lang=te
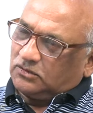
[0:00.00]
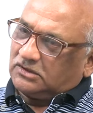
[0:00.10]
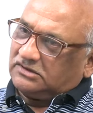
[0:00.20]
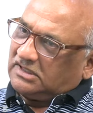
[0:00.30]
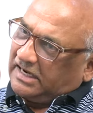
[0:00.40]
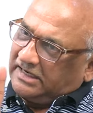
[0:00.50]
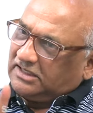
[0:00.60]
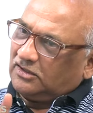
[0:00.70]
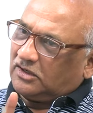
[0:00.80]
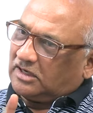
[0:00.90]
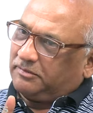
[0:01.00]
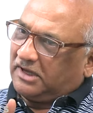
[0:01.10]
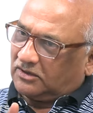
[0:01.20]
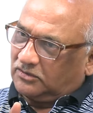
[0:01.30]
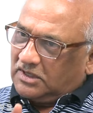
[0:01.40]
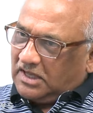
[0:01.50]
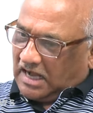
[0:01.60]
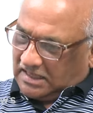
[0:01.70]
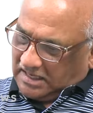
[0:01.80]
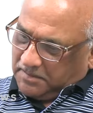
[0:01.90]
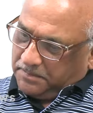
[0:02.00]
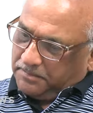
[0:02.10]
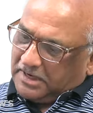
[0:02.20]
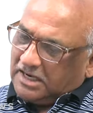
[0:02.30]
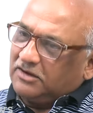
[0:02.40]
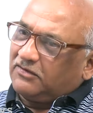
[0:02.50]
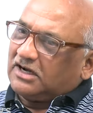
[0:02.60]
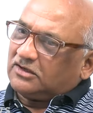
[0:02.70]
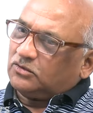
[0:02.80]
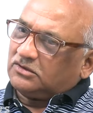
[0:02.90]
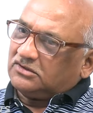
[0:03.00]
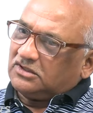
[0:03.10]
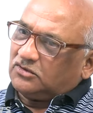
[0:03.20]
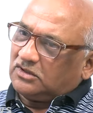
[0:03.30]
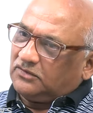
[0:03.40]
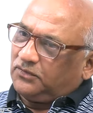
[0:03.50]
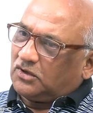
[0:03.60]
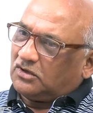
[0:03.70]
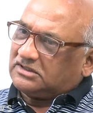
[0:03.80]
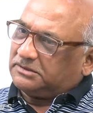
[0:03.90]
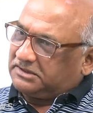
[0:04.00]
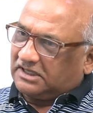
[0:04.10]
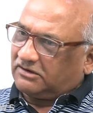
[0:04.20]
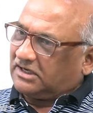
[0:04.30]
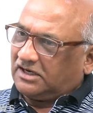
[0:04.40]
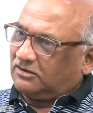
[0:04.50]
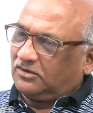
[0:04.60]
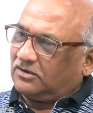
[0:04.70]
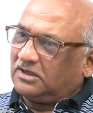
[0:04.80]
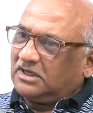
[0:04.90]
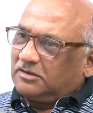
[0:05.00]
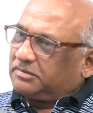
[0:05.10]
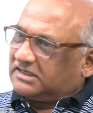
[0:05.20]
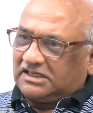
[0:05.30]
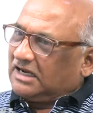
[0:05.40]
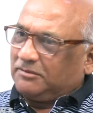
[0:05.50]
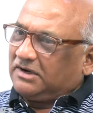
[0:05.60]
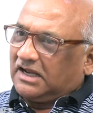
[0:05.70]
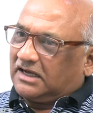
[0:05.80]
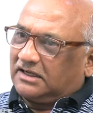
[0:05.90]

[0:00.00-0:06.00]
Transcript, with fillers: టూ థౌజండ్ నైన్టీన్లో నమ్మారు అదే మళ్ళీ ఇవాళ టూ థౌజండ్ ట్వంటీ ఫోర్లో చెబితే ఇరవై నాలుగులో ప్రజలు నమ్మల